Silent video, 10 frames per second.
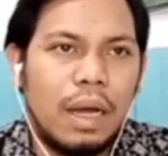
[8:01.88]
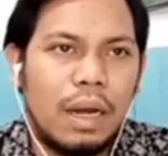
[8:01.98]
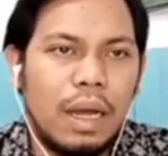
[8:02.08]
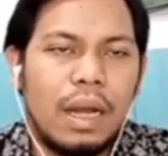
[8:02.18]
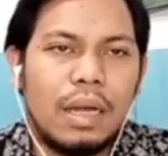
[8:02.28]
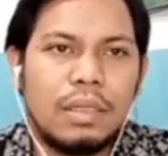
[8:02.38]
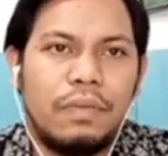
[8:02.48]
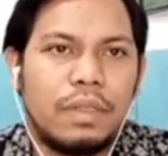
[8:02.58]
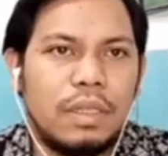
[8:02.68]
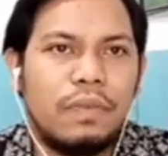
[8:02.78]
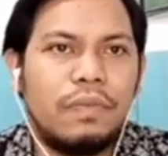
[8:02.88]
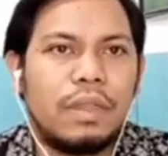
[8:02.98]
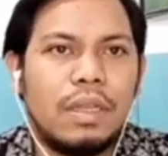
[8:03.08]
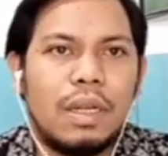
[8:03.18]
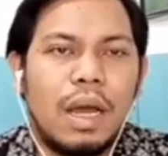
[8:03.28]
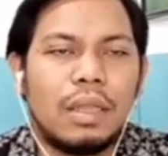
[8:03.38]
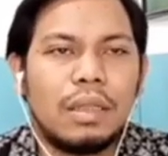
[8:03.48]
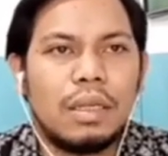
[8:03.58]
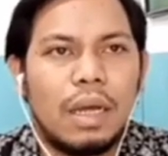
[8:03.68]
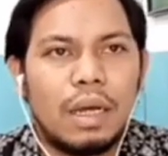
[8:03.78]
hal-hal, sifat-sifat,
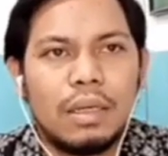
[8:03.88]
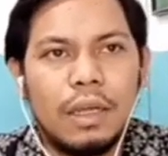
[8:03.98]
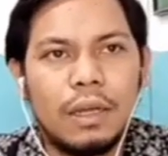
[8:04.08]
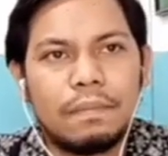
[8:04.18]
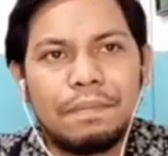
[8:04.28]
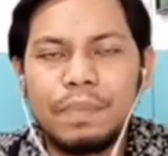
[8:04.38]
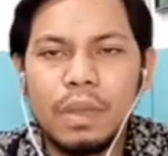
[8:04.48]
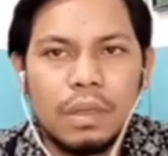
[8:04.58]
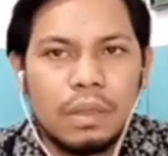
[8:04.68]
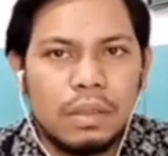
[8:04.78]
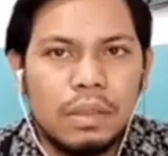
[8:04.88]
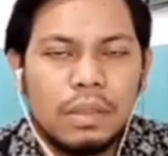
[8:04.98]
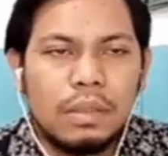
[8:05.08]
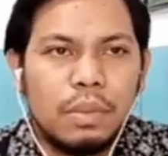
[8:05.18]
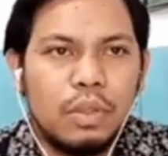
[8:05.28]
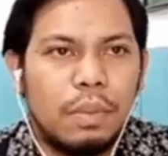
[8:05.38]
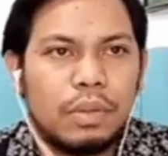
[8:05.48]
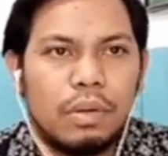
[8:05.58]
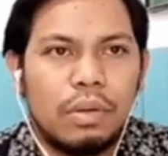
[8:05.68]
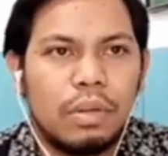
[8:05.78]
tindakan-tindakan yang
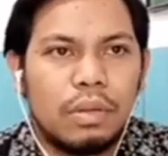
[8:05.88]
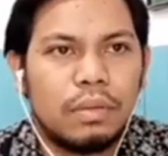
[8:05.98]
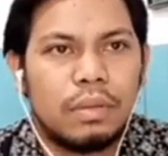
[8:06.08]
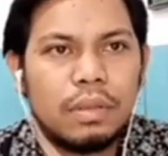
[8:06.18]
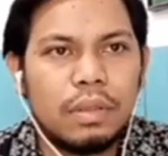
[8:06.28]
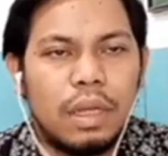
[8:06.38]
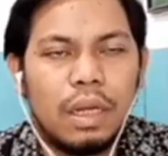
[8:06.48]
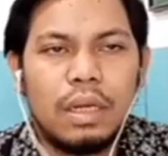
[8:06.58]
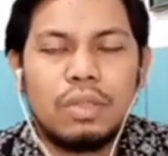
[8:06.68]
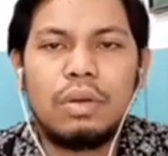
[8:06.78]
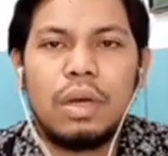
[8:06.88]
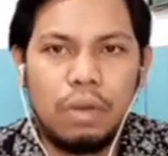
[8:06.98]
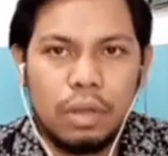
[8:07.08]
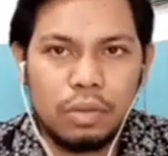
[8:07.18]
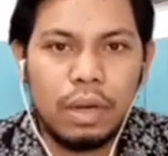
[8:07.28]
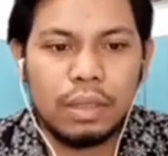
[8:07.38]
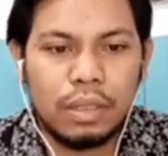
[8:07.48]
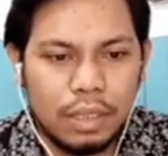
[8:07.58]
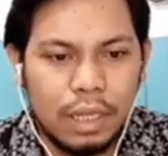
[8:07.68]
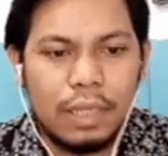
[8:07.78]
betul-betul tidak disukai oleh Tuhan
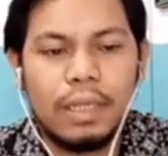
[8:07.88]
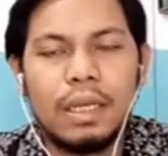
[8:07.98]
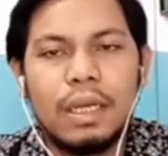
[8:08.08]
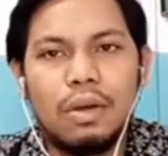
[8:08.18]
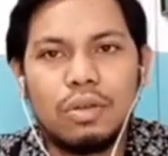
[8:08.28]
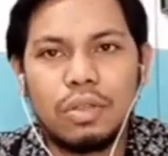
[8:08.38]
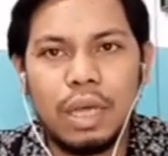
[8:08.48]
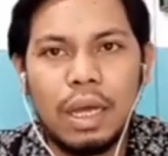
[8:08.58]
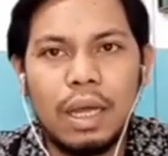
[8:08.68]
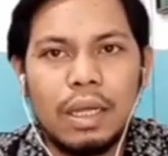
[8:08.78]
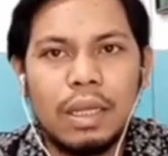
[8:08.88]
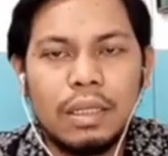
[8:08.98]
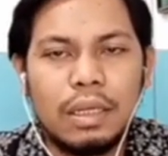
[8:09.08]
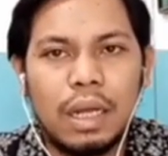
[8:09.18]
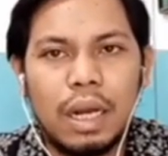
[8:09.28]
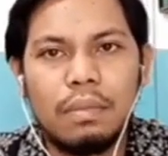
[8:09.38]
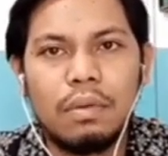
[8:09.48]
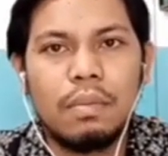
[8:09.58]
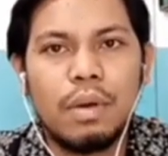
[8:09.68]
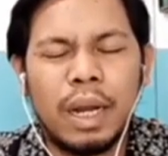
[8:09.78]
terjadi, khususnya di dalam
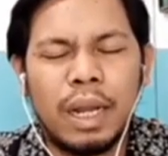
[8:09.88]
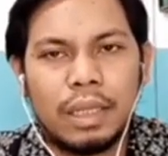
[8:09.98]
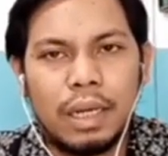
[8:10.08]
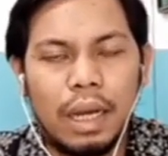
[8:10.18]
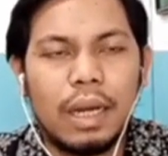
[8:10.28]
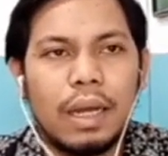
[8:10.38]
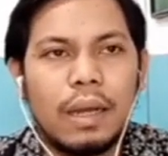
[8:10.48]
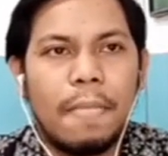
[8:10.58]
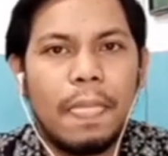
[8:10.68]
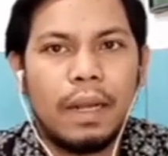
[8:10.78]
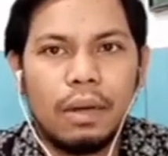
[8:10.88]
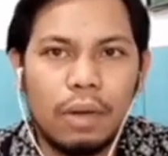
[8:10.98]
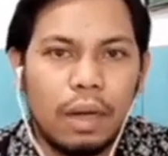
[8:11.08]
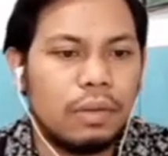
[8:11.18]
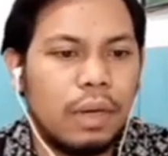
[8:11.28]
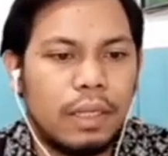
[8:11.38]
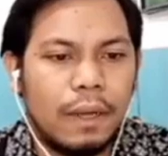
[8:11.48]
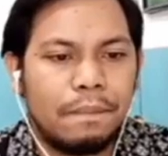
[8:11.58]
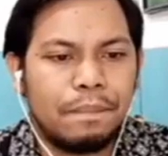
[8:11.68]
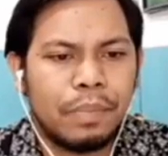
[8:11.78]
hubungan antara anak dan orang
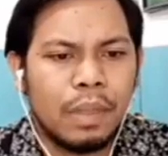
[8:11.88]
tuanya.